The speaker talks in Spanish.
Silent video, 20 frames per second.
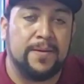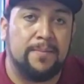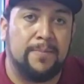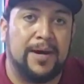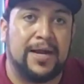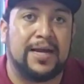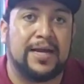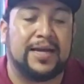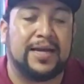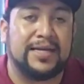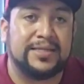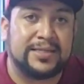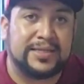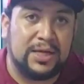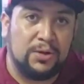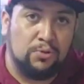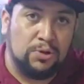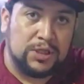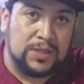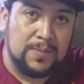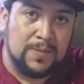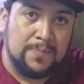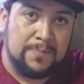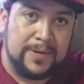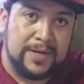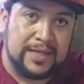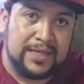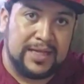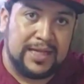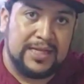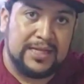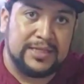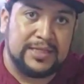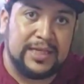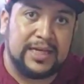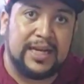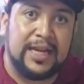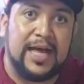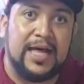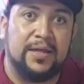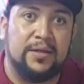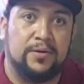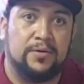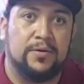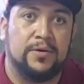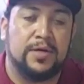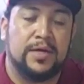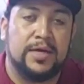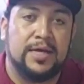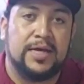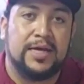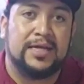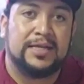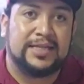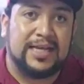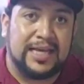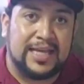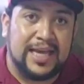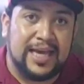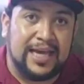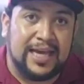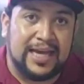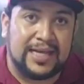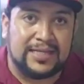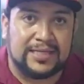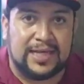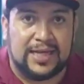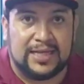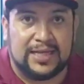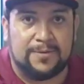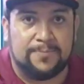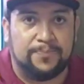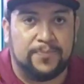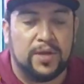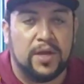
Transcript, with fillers: para que esta última parte del ciclado se llegue a salir.